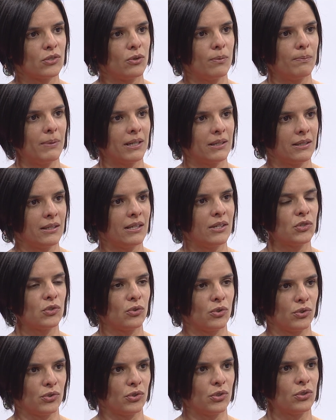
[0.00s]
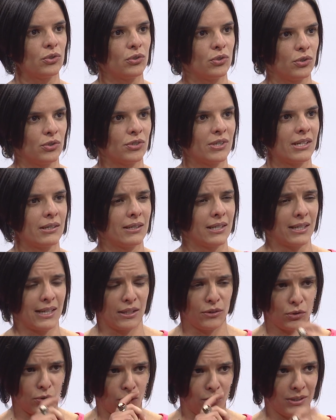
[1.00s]
compartidas con los otros dos
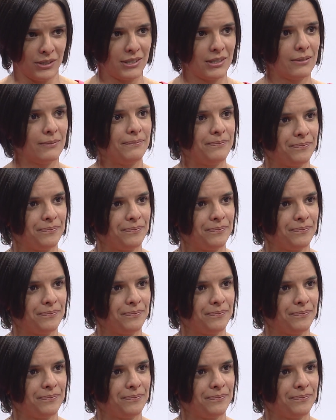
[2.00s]
cantones.